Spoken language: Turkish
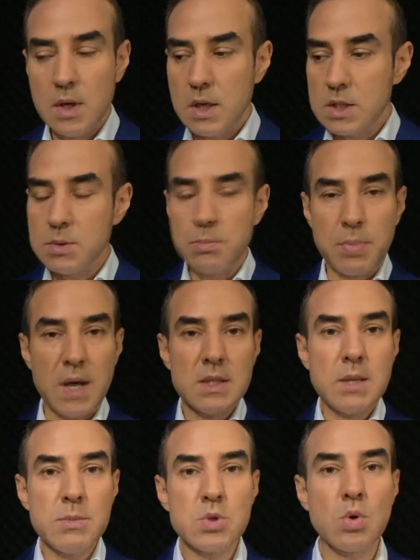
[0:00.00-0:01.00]
E, şimdi
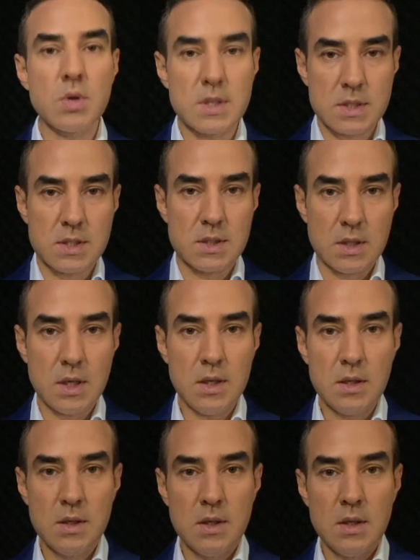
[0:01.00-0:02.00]
pandemi sonrasında
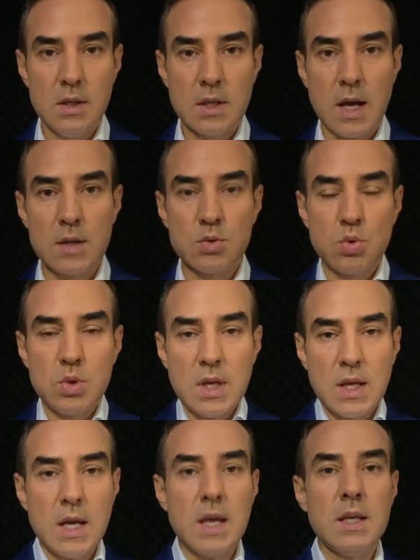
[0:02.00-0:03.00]
yani
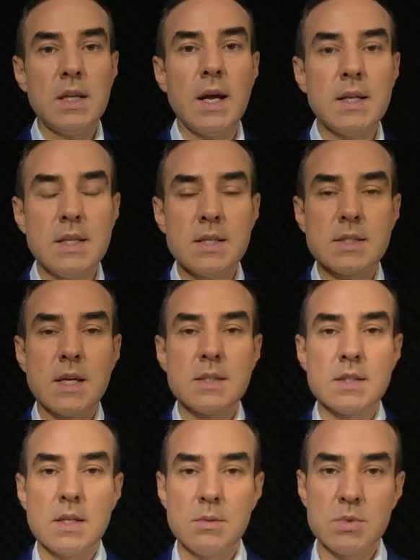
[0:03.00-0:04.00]
güneye inen insan
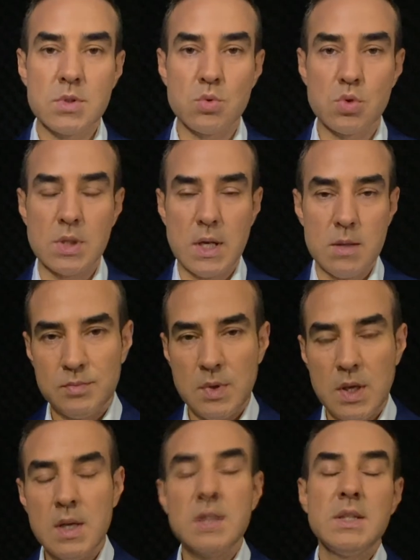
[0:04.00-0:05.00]
sayımızı düşünelim.
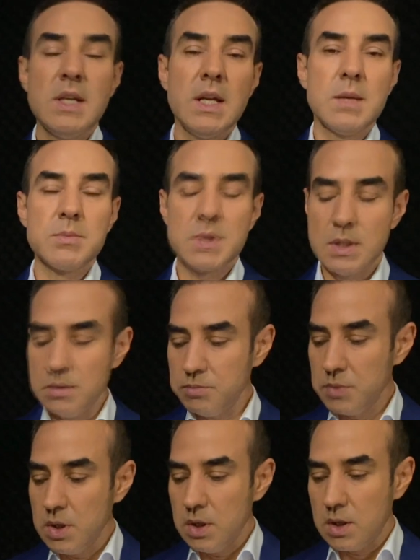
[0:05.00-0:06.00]
Diyelim ki
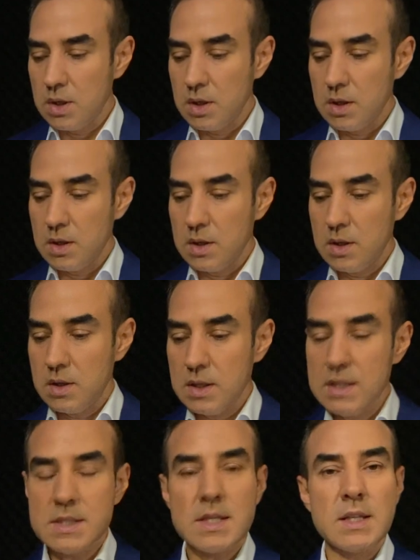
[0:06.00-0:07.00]
e,
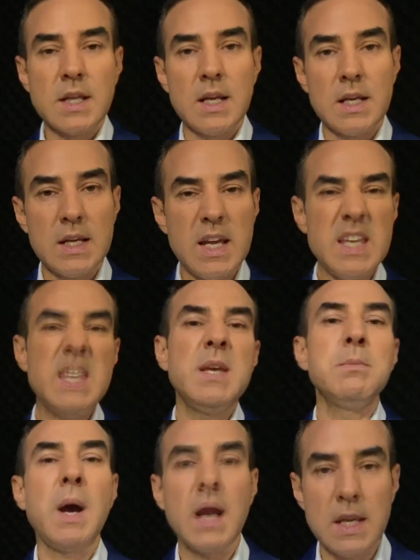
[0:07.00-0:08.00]
insan eliyle,
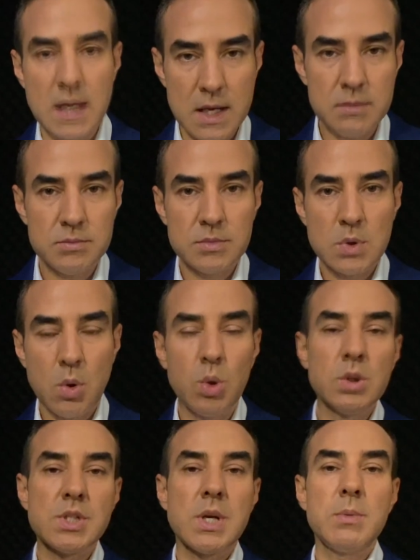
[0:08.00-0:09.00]
ihmalle
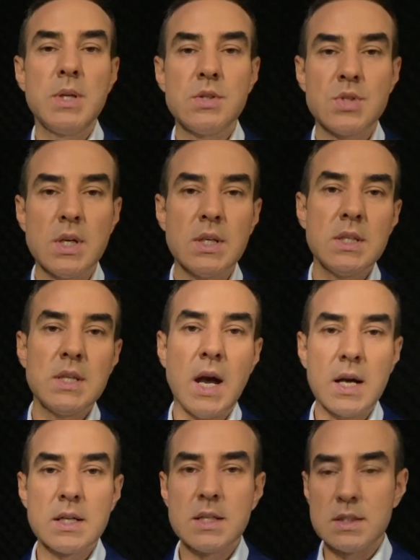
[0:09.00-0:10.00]
oluşabilecek
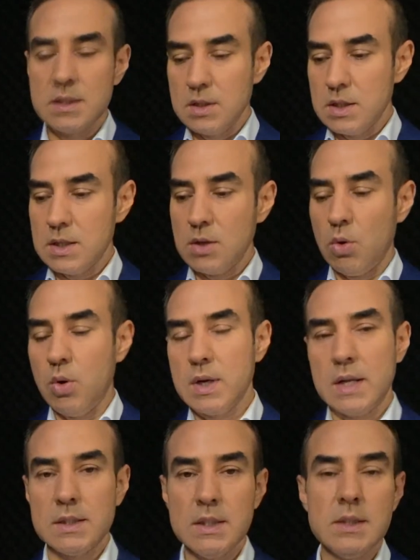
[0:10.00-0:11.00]
yangın e,
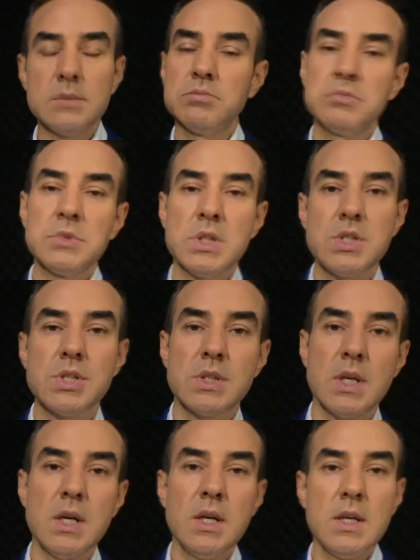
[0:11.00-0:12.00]
oranı
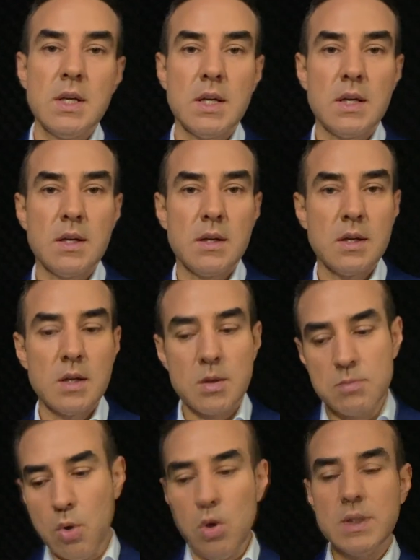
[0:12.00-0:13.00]
işte
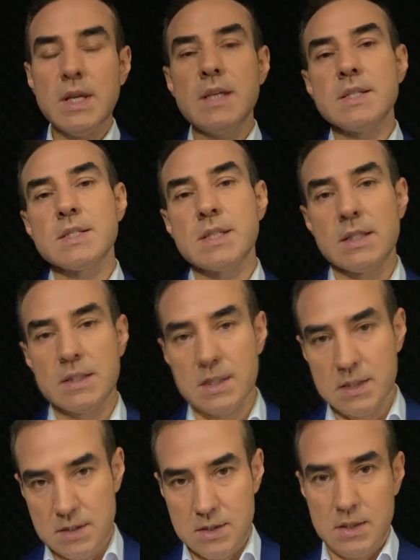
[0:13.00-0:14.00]
e, bölge insanı
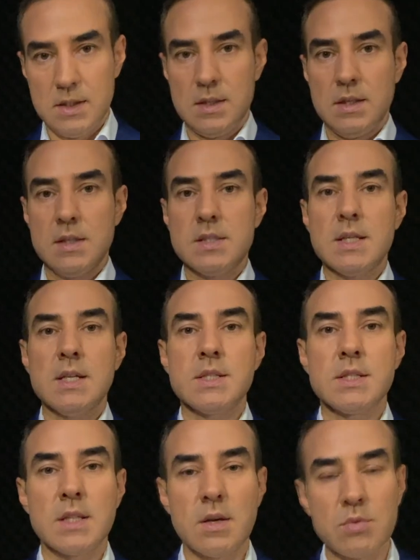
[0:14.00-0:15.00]
e,
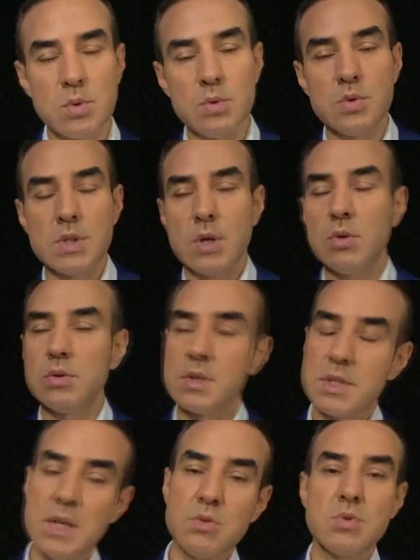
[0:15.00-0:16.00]
sayısına vurulacak
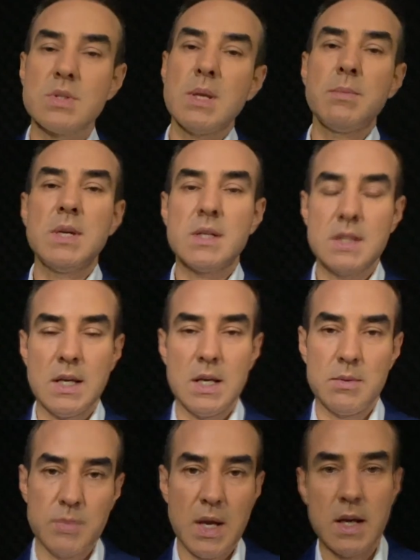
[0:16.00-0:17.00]
olursa yüzde bir
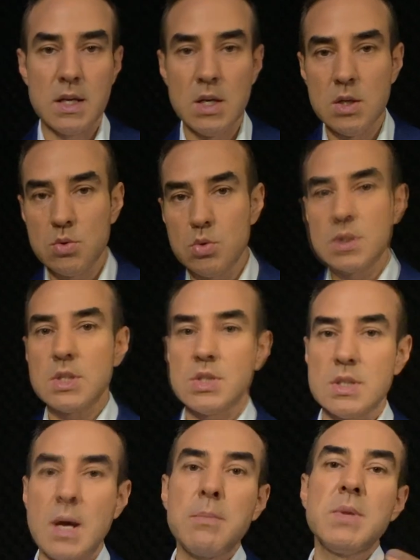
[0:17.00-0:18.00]
diyelim yani. 100
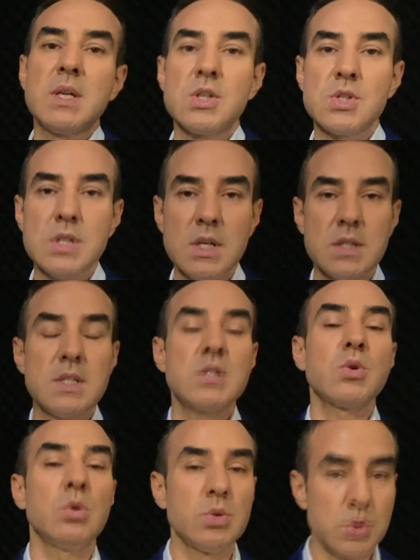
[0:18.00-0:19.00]
kişiden bir kişi
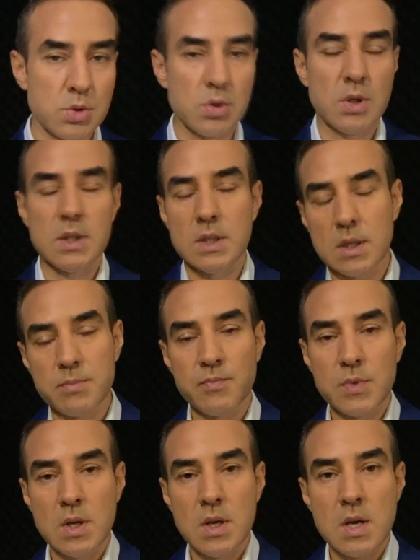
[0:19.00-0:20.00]
risk oluşturuyor
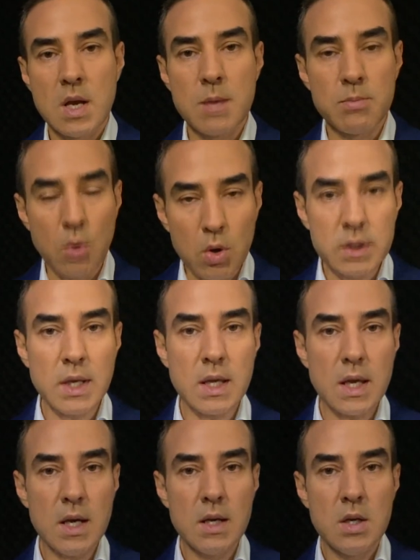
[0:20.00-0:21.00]
diyelim.
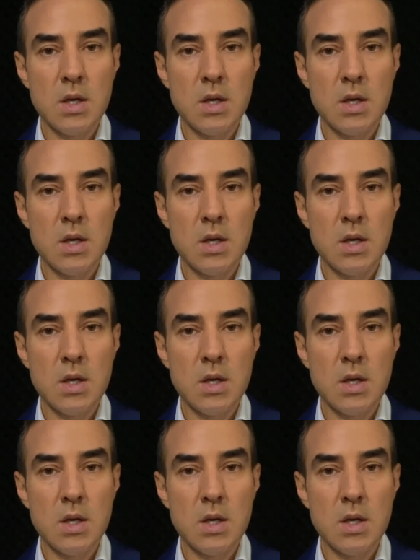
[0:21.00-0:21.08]
bölgeye